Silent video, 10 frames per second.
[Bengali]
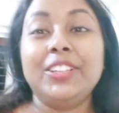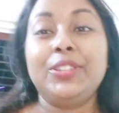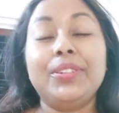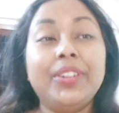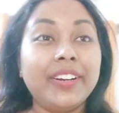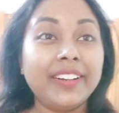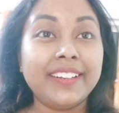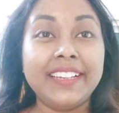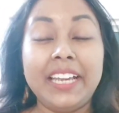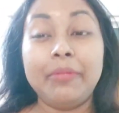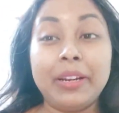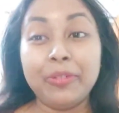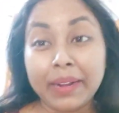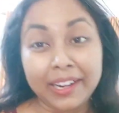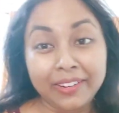কিন্তু
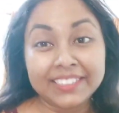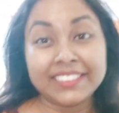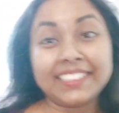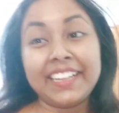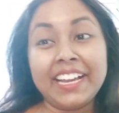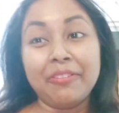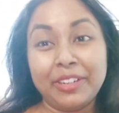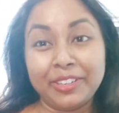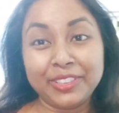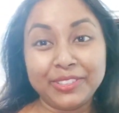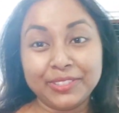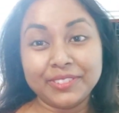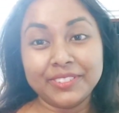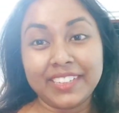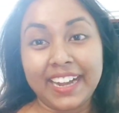এবারও ভালো আছে দেখে আমারও একটু
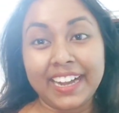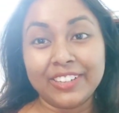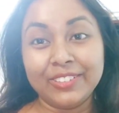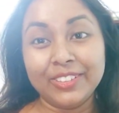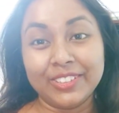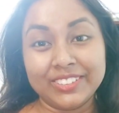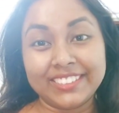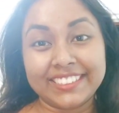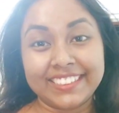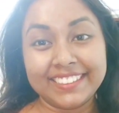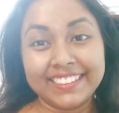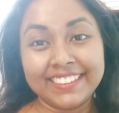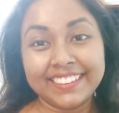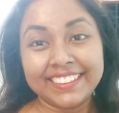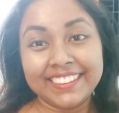আনন্দ হচ্ছে
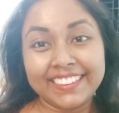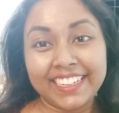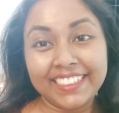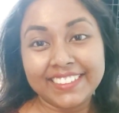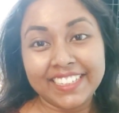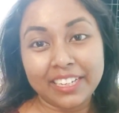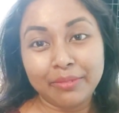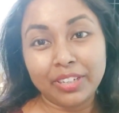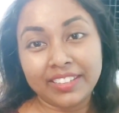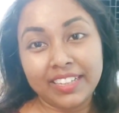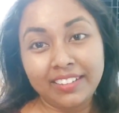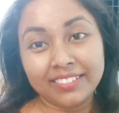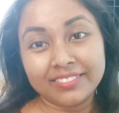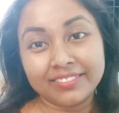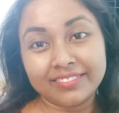তাহলে চিকেন ভর্তা
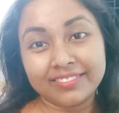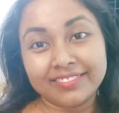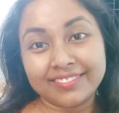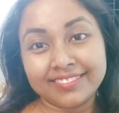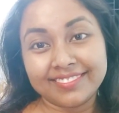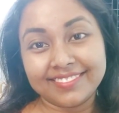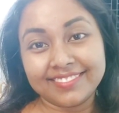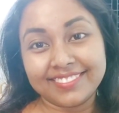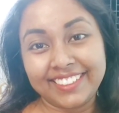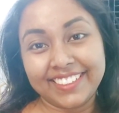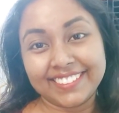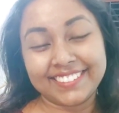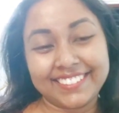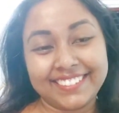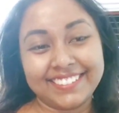
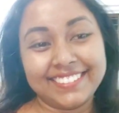ইয়েস